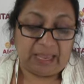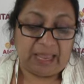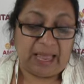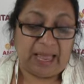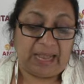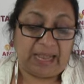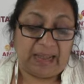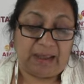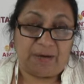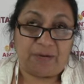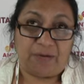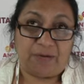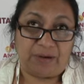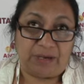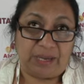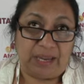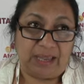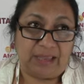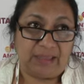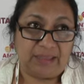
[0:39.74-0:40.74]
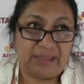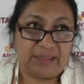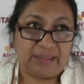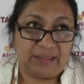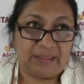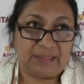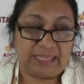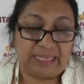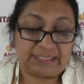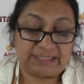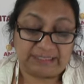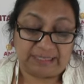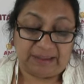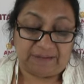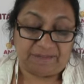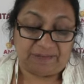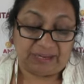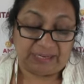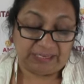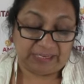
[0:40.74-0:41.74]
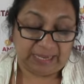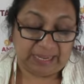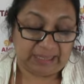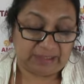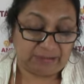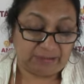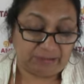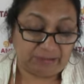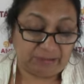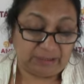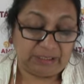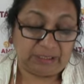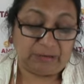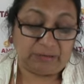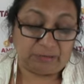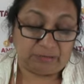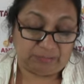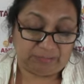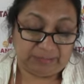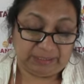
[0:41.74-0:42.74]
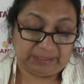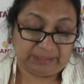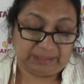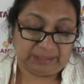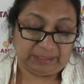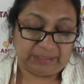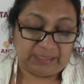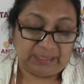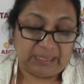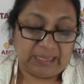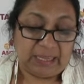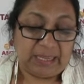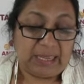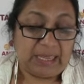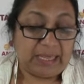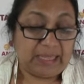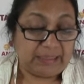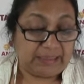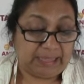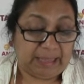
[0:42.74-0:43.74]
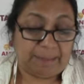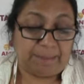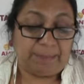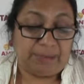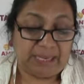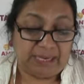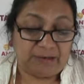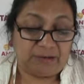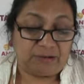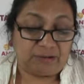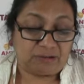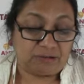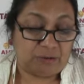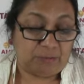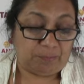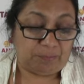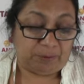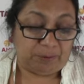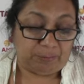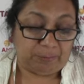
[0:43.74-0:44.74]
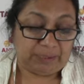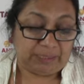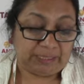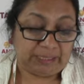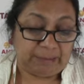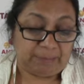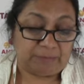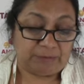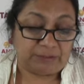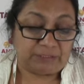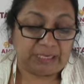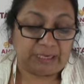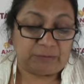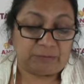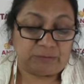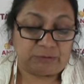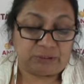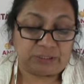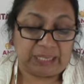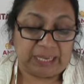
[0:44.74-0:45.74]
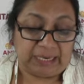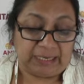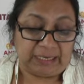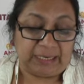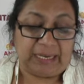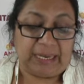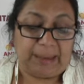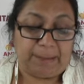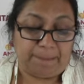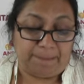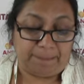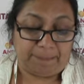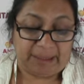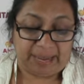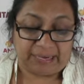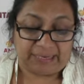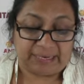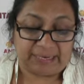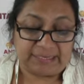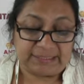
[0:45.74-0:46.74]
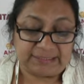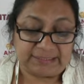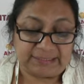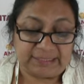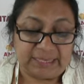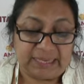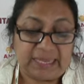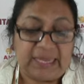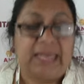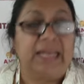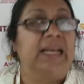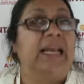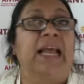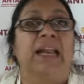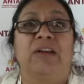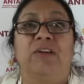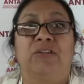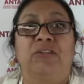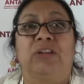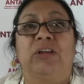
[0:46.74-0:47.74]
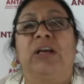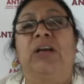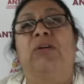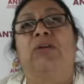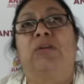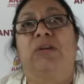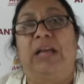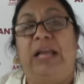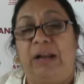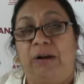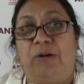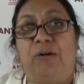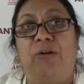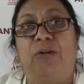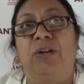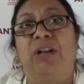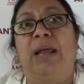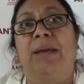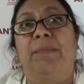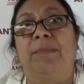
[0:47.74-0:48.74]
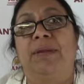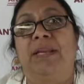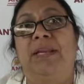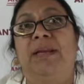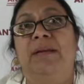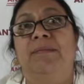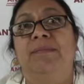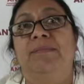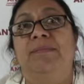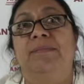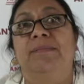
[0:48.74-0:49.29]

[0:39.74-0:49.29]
a la olla, descafeinado y gourmet. También nos comprometemos en usar empaques que no, que no contaminan.